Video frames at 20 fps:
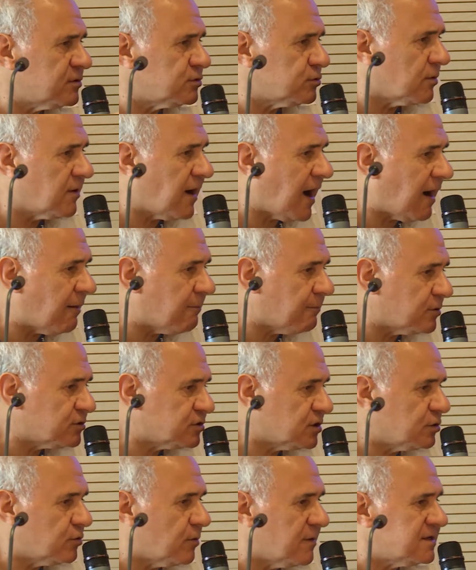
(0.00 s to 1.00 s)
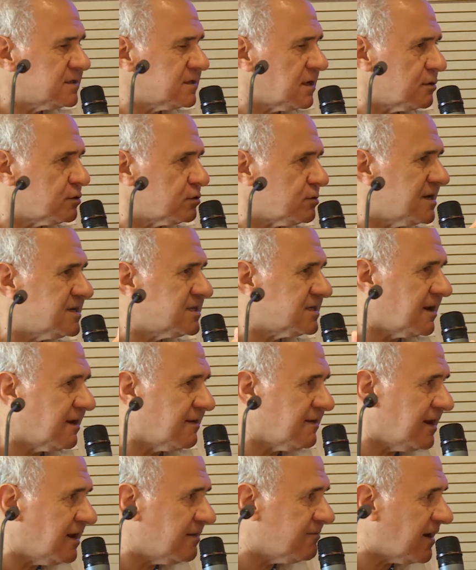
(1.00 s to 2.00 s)
questo campo se dovessero cioè essere
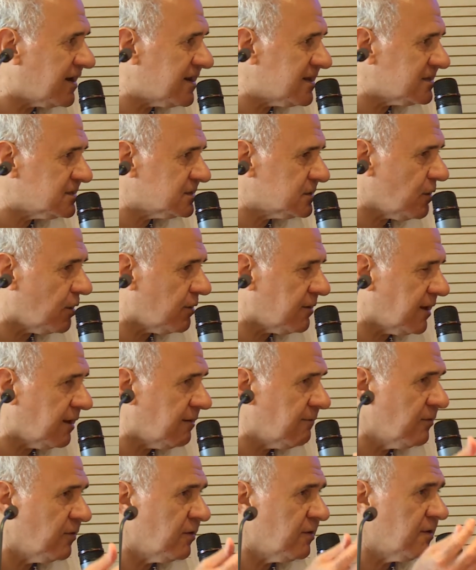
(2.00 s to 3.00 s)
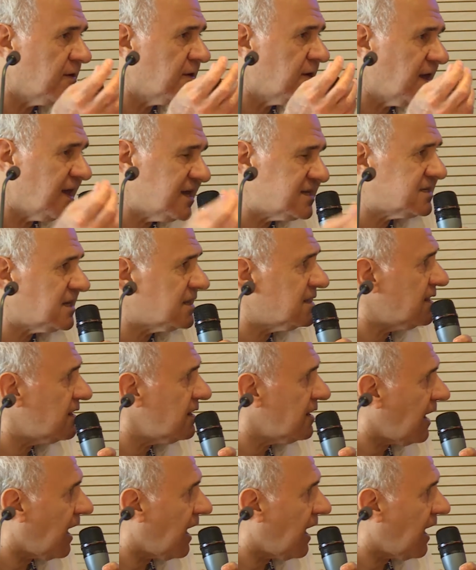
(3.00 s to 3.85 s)
delle variazioni essendo in